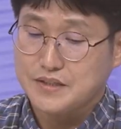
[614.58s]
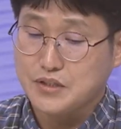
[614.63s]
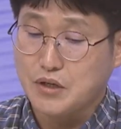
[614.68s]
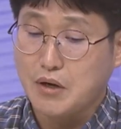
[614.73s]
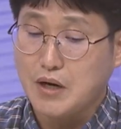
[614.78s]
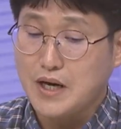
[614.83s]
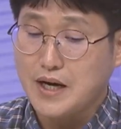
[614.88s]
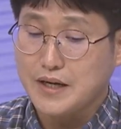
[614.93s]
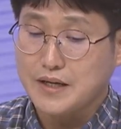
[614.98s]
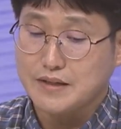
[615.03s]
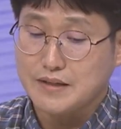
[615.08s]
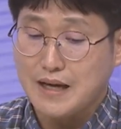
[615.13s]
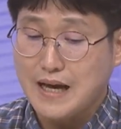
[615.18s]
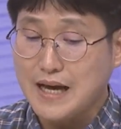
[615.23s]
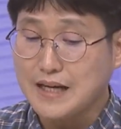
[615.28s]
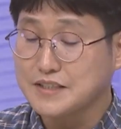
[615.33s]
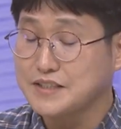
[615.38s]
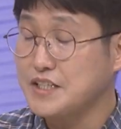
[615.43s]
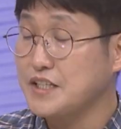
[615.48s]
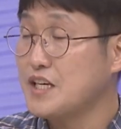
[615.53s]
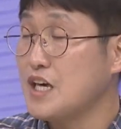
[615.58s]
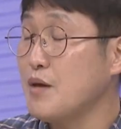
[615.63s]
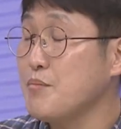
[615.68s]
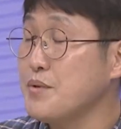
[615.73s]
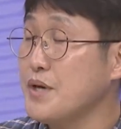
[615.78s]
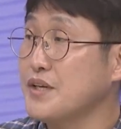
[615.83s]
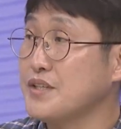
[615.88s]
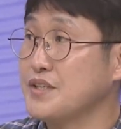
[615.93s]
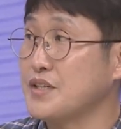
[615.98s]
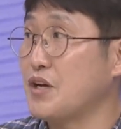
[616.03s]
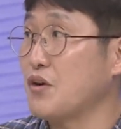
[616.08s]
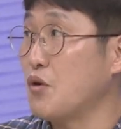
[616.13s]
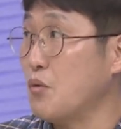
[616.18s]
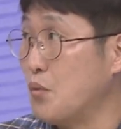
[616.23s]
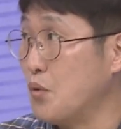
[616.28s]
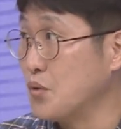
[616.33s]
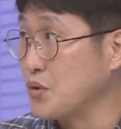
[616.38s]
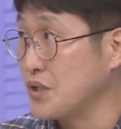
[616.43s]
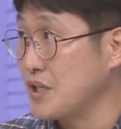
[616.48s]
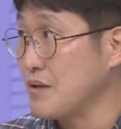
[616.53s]
정확하게는 학제 개편이라고
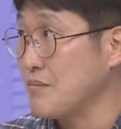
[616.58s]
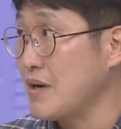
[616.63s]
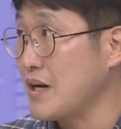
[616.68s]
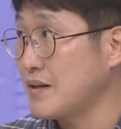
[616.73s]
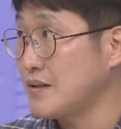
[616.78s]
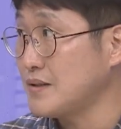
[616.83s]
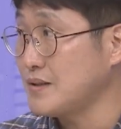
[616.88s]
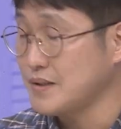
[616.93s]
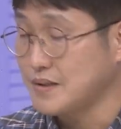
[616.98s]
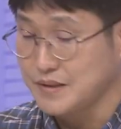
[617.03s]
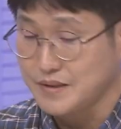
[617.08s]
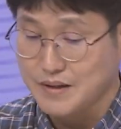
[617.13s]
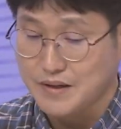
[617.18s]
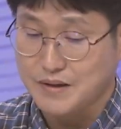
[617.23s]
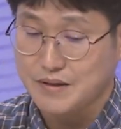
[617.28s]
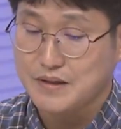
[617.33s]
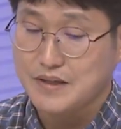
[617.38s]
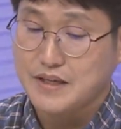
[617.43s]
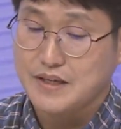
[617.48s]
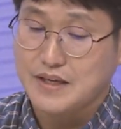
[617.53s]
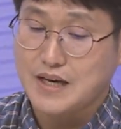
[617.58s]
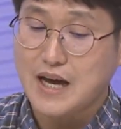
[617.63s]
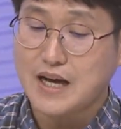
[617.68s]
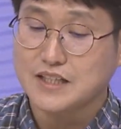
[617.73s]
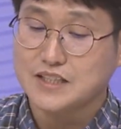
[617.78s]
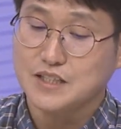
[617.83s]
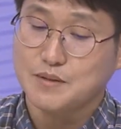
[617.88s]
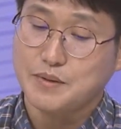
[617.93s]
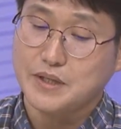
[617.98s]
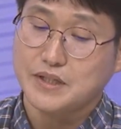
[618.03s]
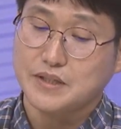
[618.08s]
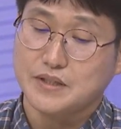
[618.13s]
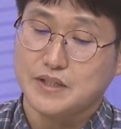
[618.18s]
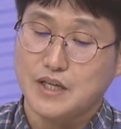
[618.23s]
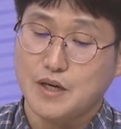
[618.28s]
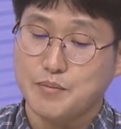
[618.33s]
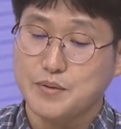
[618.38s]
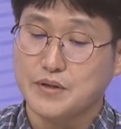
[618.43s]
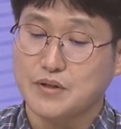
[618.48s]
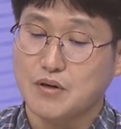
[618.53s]
보는 게 맞거든요. 학제
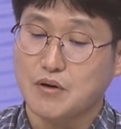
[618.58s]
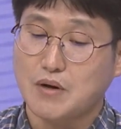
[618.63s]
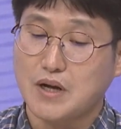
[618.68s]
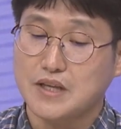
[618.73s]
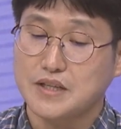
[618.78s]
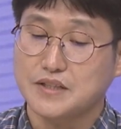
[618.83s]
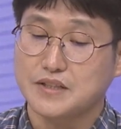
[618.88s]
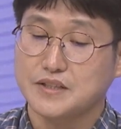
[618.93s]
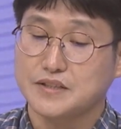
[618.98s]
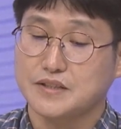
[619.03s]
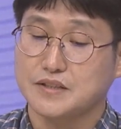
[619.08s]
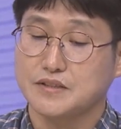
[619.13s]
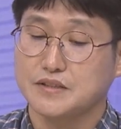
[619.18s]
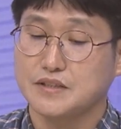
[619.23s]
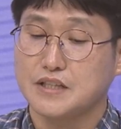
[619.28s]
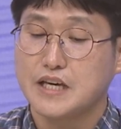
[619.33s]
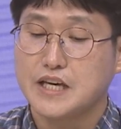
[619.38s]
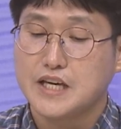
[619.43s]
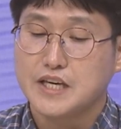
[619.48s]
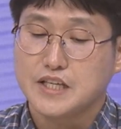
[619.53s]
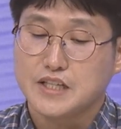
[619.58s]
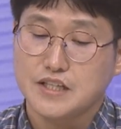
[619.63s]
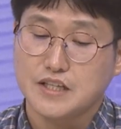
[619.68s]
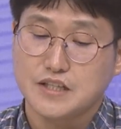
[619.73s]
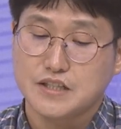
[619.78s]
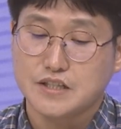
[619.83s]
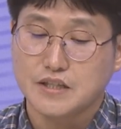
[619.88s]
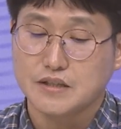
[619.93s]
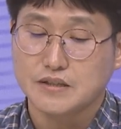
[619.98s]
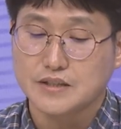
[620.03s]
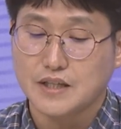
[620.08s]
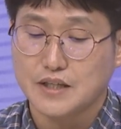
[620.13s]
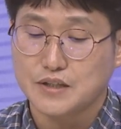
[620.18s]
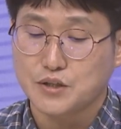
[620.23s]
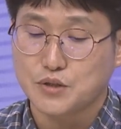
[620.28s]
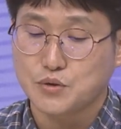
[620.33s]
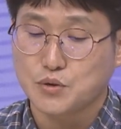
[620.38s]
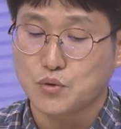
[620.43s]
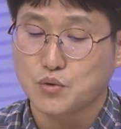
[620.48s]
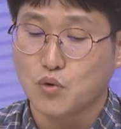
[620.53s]
개편과 관련해서는
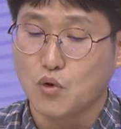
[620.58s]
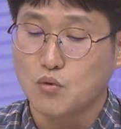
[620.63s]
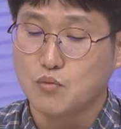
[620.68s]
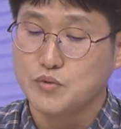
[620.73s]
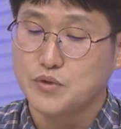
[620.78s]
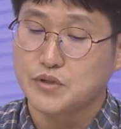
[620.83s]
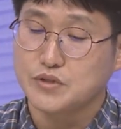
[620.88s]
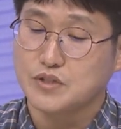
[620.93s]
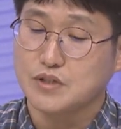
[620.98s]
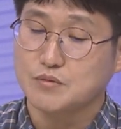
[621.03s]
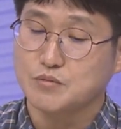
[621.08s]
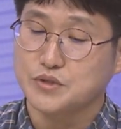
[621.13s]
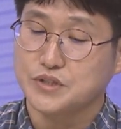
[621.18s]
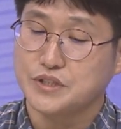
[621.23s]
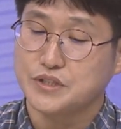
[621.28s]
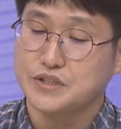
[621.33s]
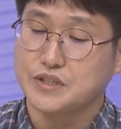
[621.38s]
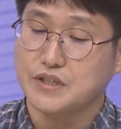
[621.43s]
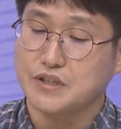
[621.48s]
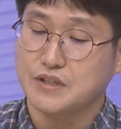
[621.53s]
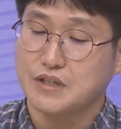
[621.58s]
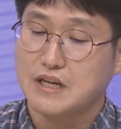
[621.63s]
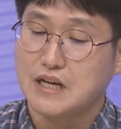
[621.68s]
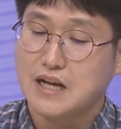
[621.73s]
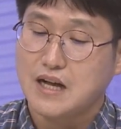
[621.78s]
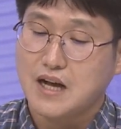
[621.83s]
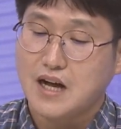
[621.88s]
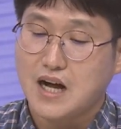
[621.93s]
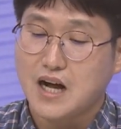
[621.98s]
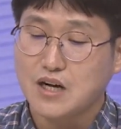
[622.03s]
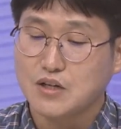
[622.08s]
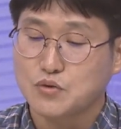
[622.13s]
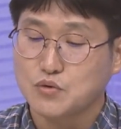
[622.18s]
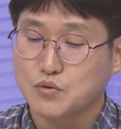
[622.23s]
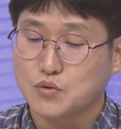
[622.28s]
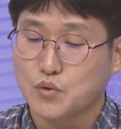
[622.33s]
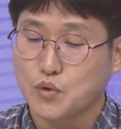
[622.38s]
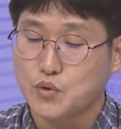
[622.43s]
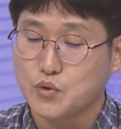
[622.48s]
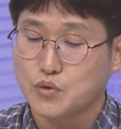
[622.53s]
2004년도 노무현 정부 시절
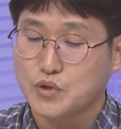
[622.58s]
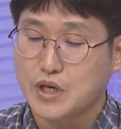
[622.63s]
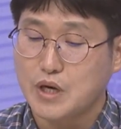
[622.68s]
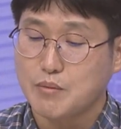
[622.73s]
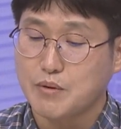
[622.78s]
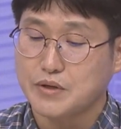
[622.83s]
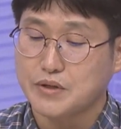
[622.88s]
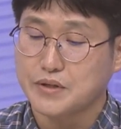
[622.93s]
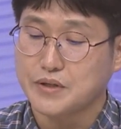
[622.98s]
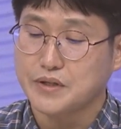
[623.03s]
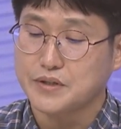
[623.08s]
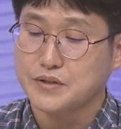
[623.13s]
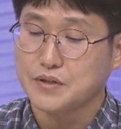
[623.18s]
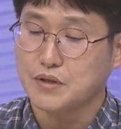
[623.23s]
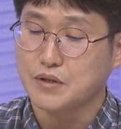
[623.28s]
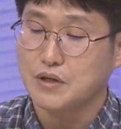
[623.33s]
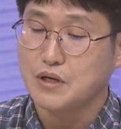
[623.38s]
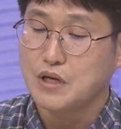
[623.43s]
한국교육개발원에서